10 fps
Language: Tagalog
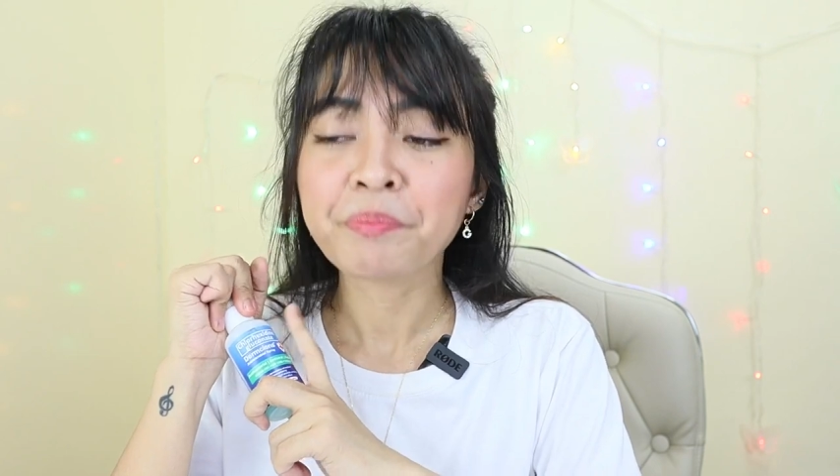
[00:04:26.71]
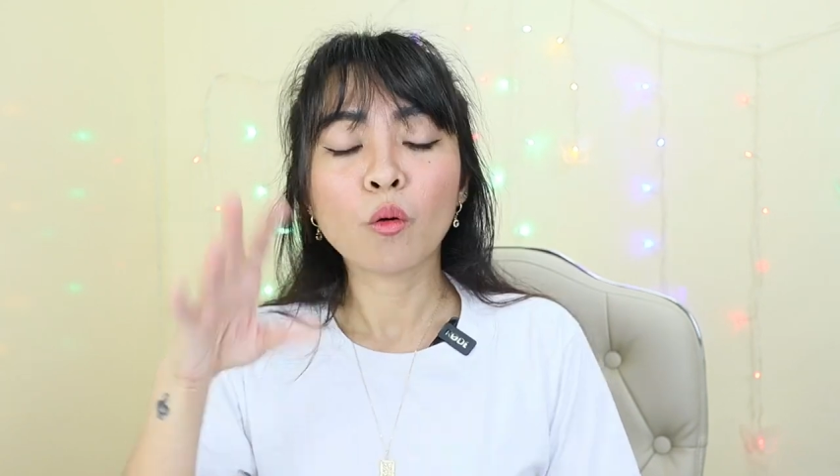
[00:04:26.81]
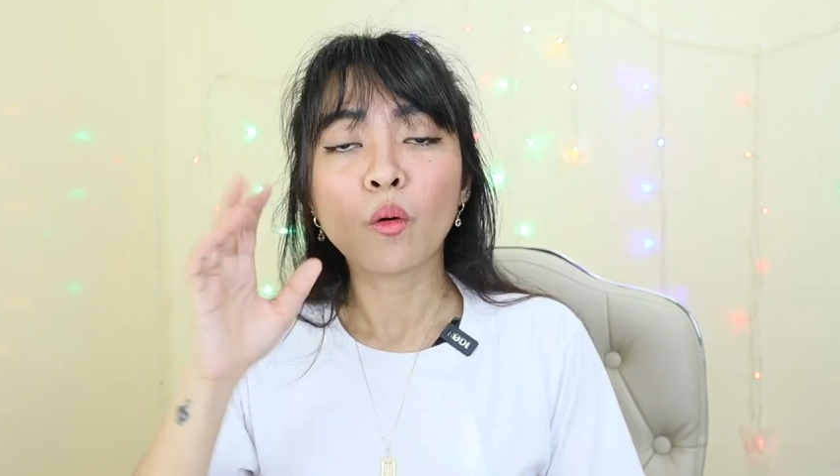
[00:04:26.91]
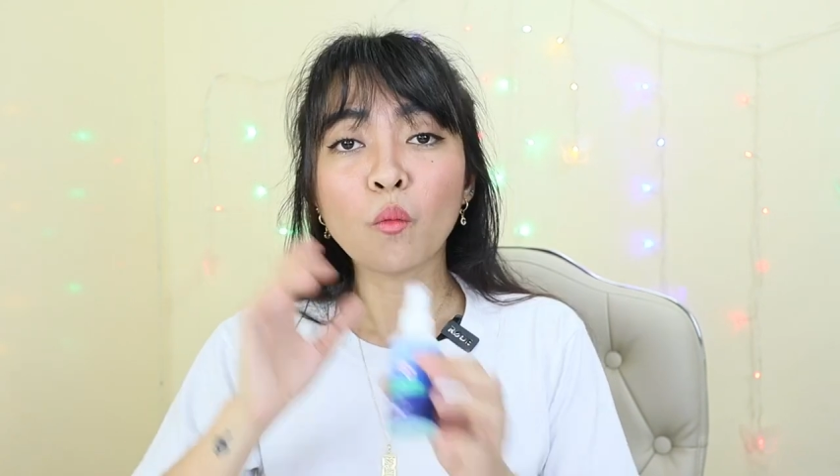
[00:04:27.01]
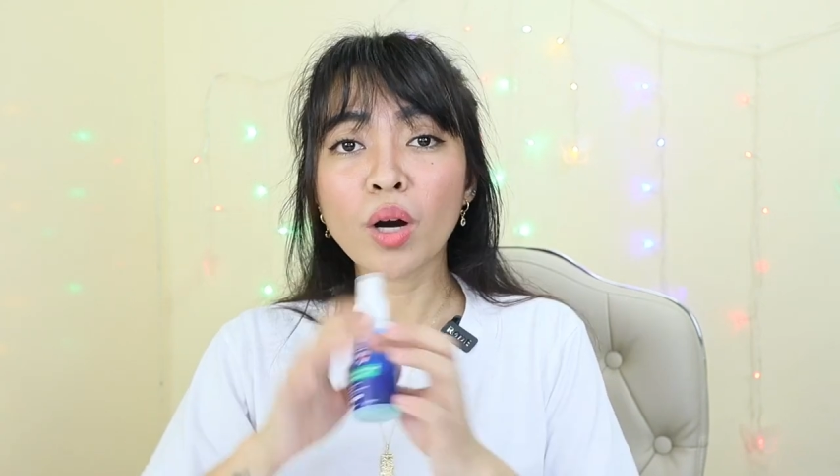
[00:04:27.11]

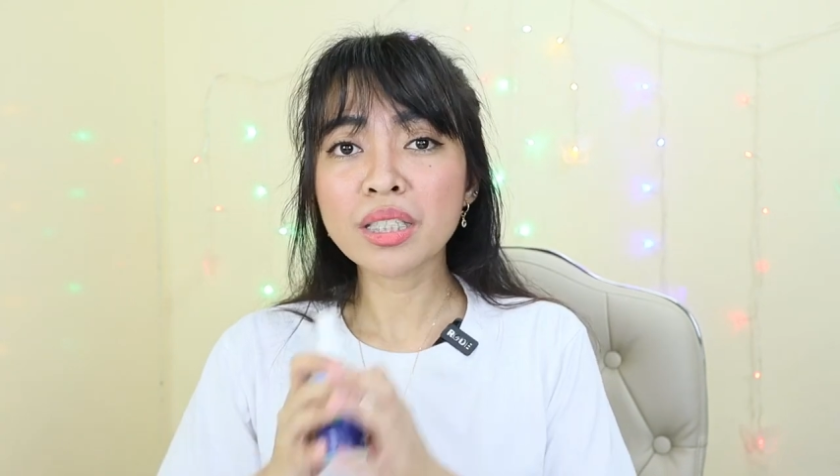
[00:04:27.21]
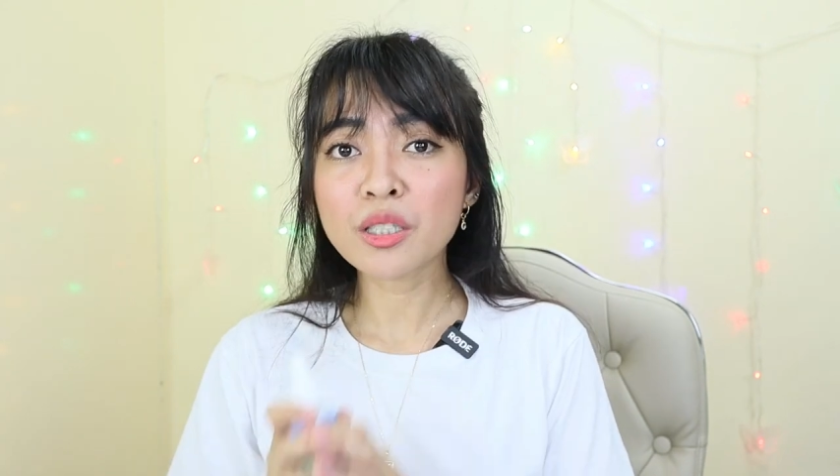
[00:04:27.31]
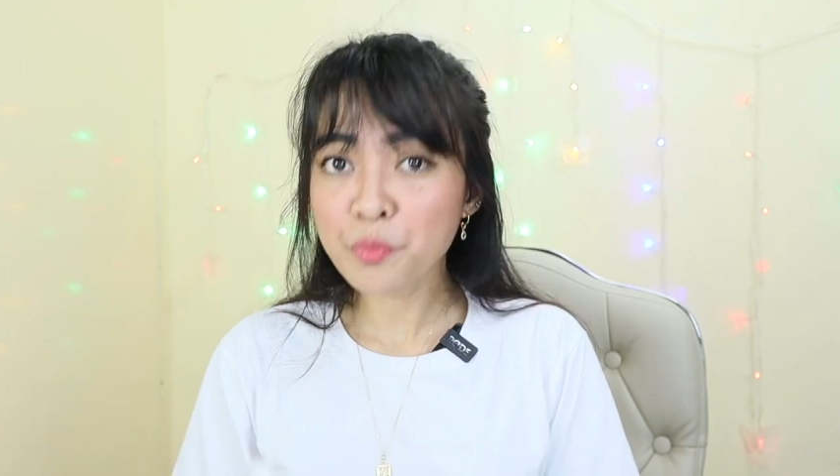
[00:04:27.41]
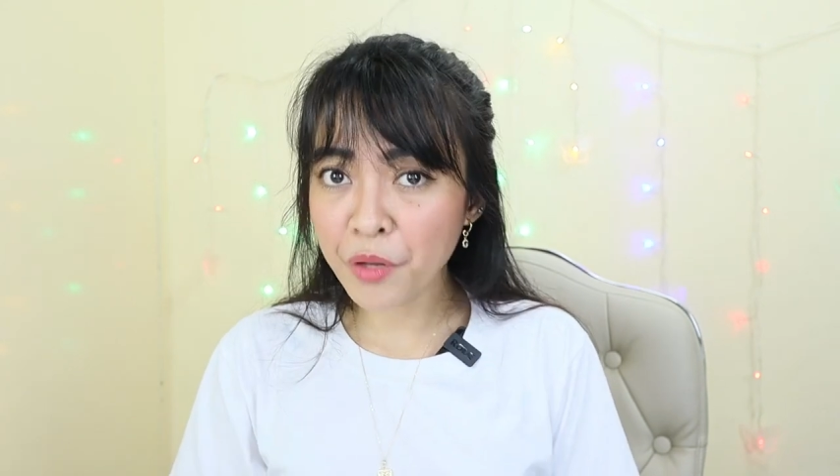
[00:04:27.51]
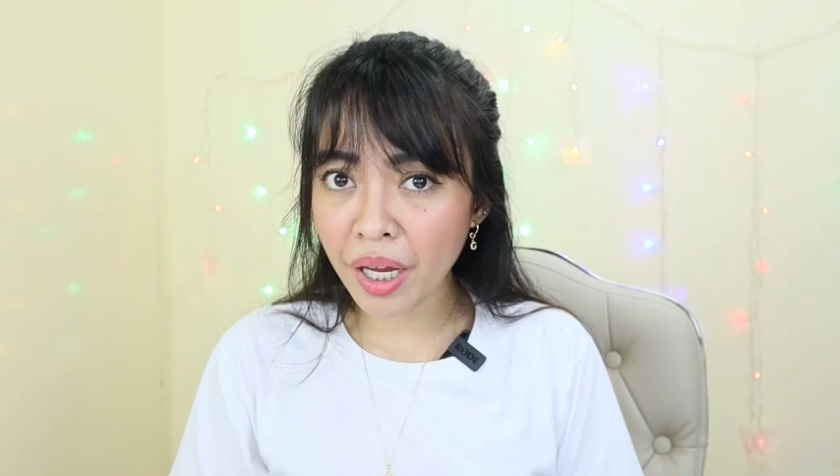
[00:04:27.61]
For one
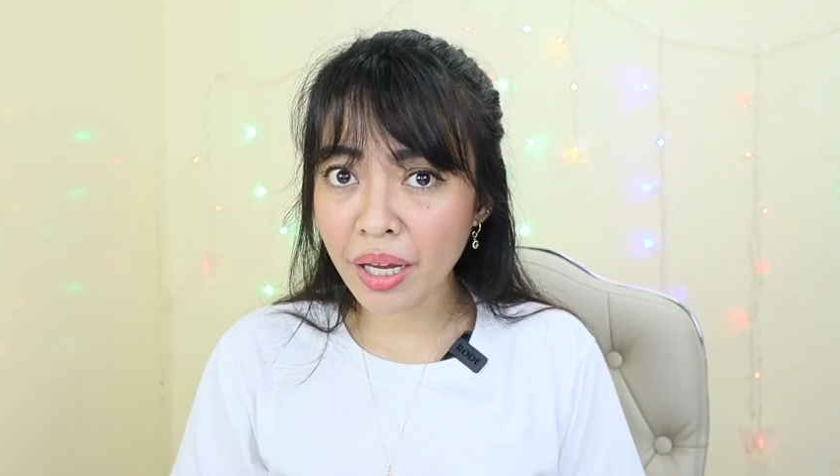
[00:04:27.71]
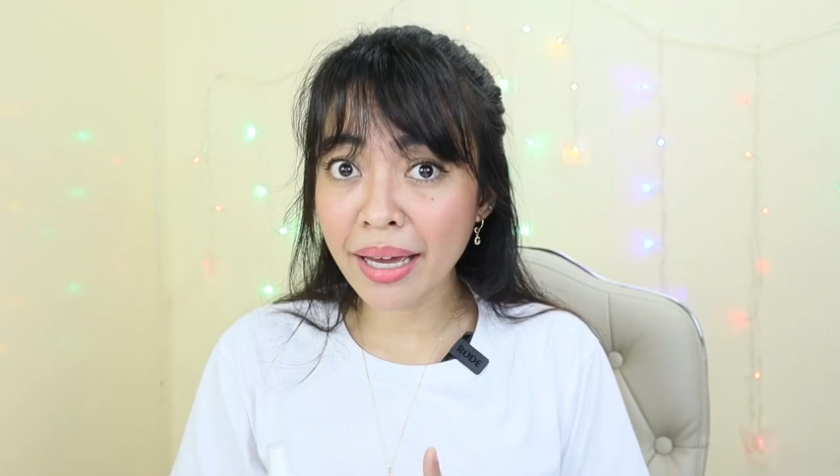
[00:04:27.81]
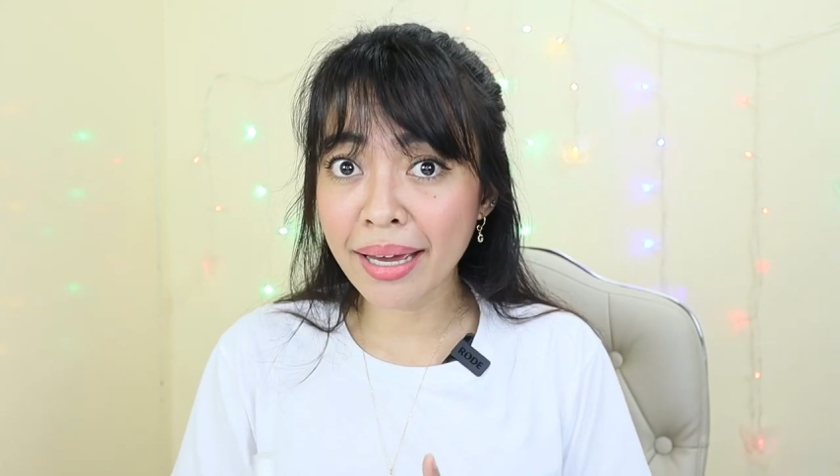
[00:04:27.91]
spray,